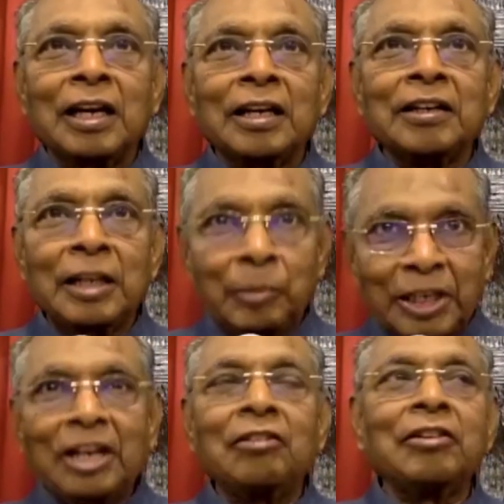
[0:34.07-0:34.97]
என்று நம்ம
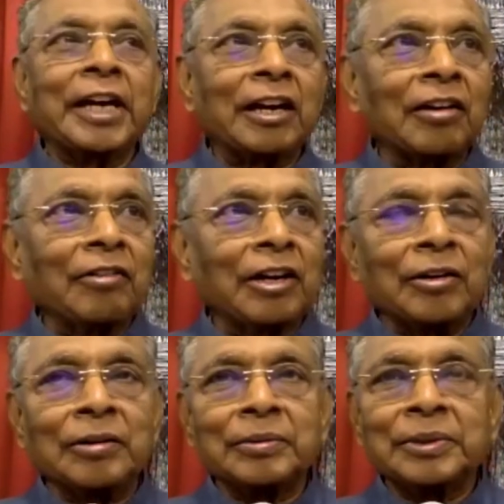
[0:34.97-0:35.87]
கேள்வி கேட்க
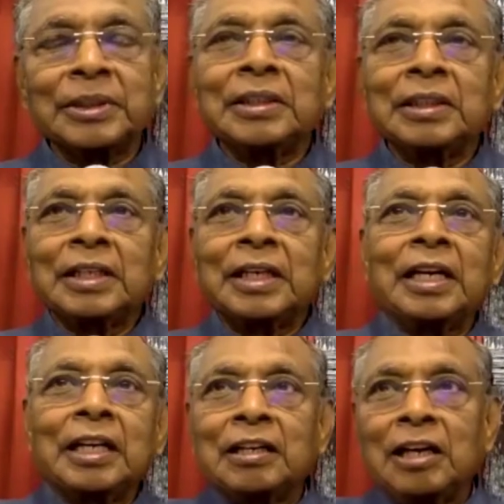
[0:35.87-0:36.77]
வேணும்
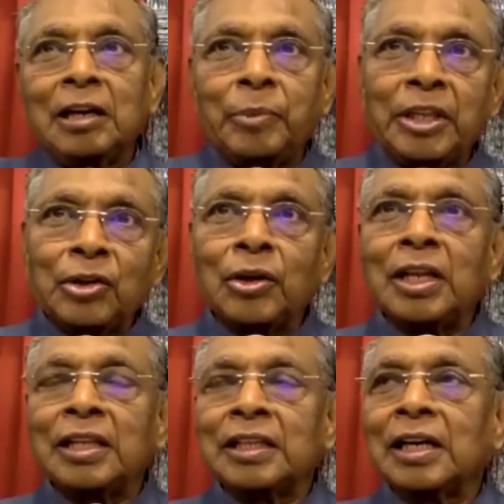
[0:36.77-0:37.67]
ஏனென்றால்
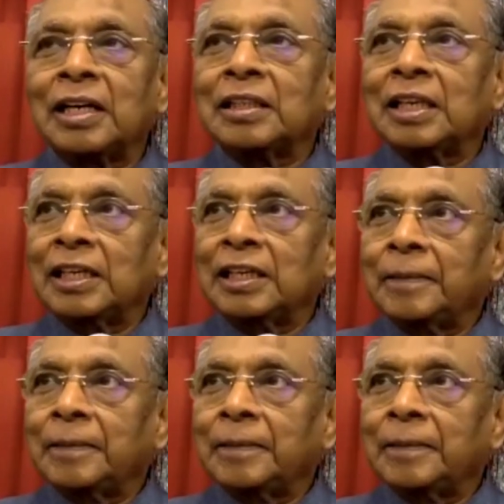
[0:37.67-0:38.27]
பதினோராம் அதிகாரத்தில்